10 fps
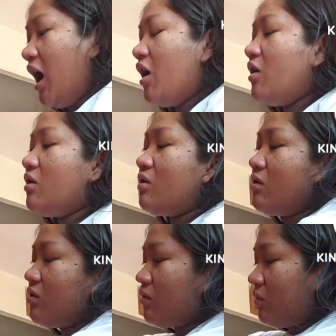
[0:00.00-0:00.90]

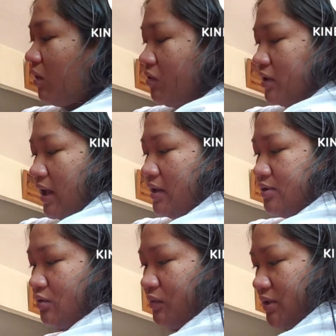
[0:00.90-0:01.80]
Oh, okay.
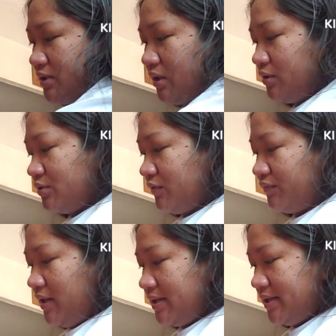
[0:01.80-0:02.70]
So, what's the use of
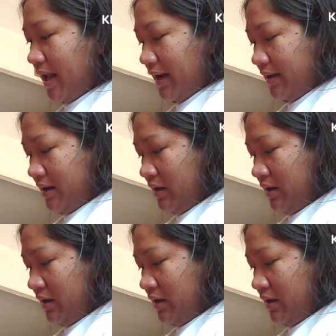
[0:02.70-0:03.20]
this then?